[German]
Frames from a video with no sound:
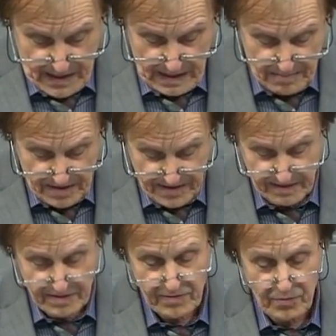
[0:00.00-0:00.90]
Im
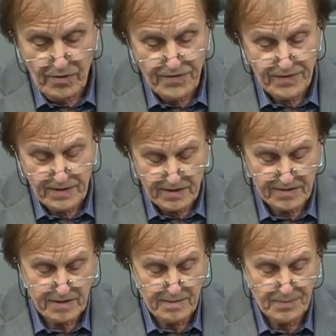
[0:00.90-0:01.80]
Gesetzentwurf
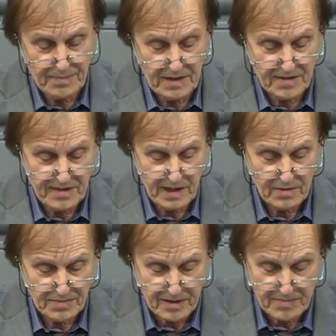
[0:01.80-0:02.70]
des
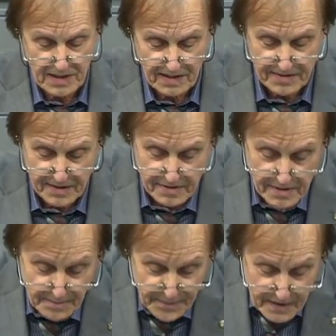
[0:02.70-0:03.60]
Ministeriums des Ministers
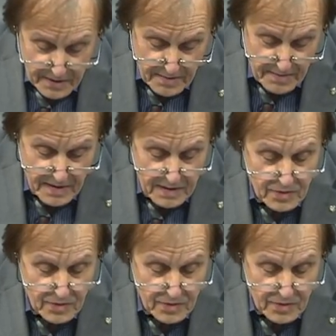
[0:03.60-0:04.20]
ist im,